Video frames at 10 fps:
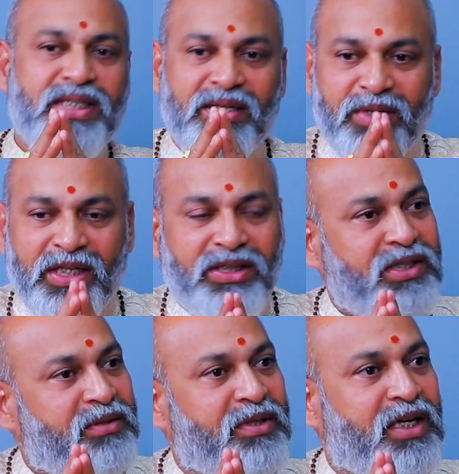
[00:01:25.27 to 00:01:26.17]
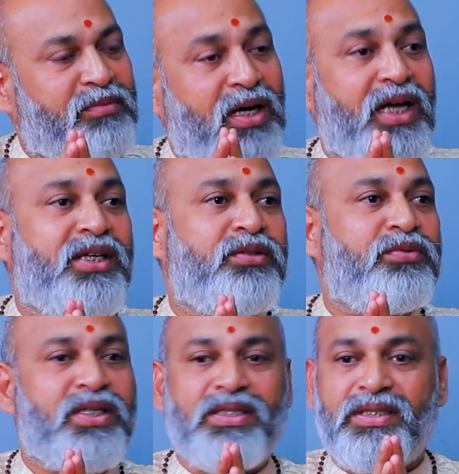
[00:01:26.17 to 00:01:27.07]
సినిమా మహాదశ నాకు
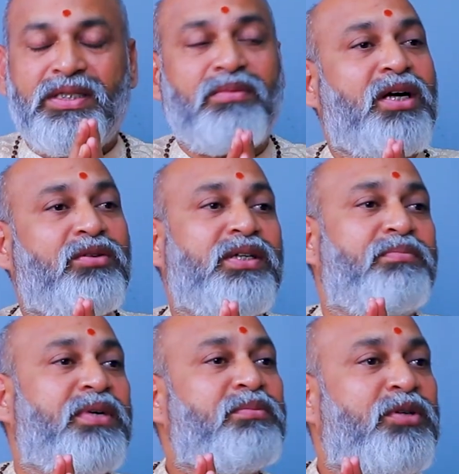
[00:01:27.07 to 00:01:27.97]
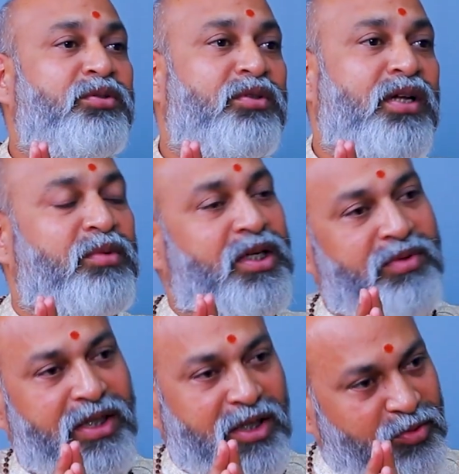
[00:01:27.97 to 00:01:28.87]
బాగాలేదు అస్సలు బాగోక ఇబ్బంది పడుతున్నామని
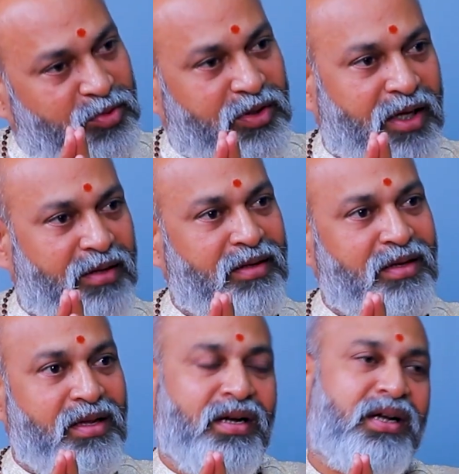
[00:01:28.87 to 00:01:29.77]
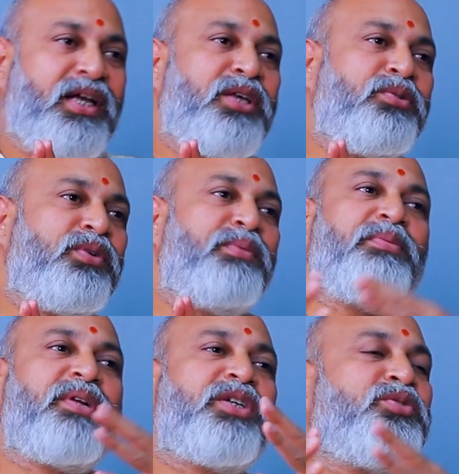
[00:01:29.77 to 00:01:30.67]
ఎవరైనా అనుకున్నా లేదు
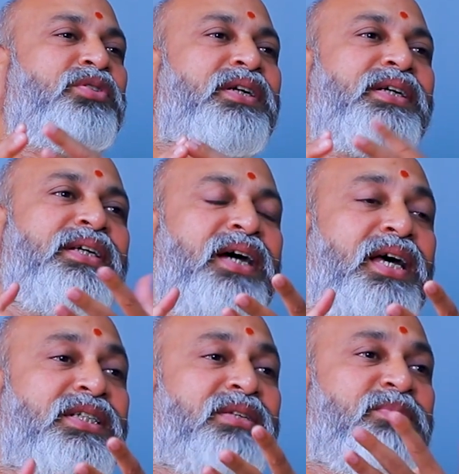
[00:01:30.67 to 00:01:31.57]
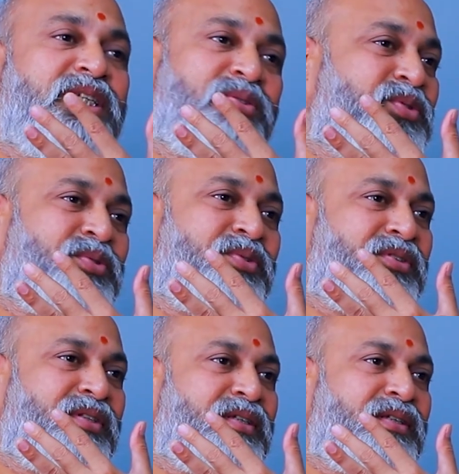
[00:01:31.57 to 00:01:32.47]
ఇప్పుడు మనకు చూడండి అష్టమ శని వస్తూ
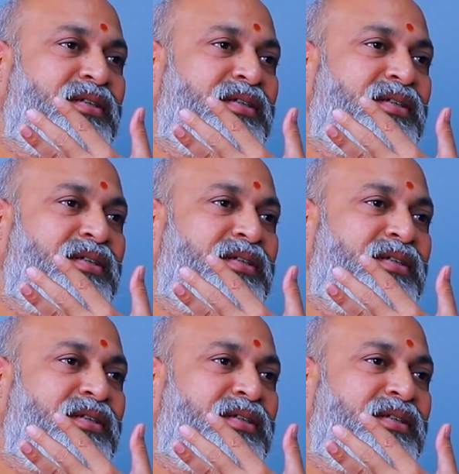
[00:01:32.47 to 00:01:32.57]
ఉంటుంది